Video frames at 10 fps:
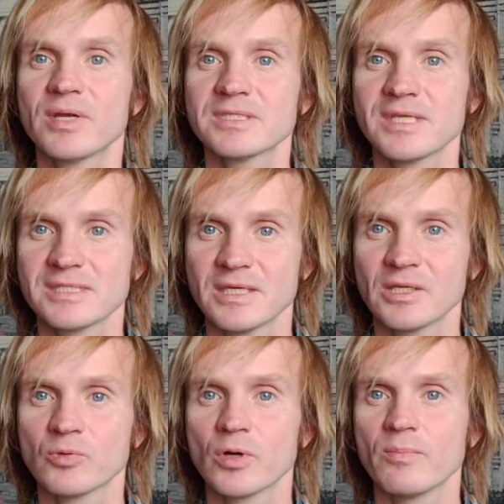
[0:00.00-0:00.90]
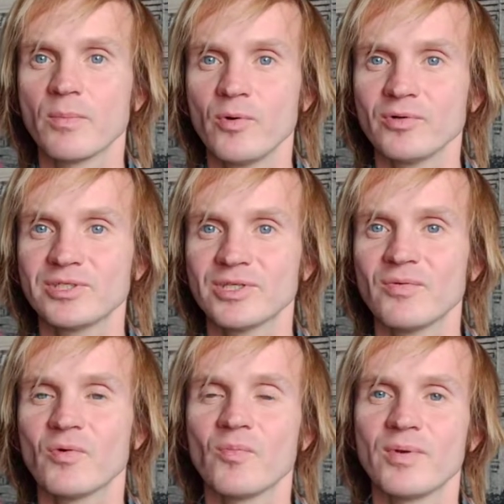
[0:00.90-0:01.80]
процессы, которые помогут человеку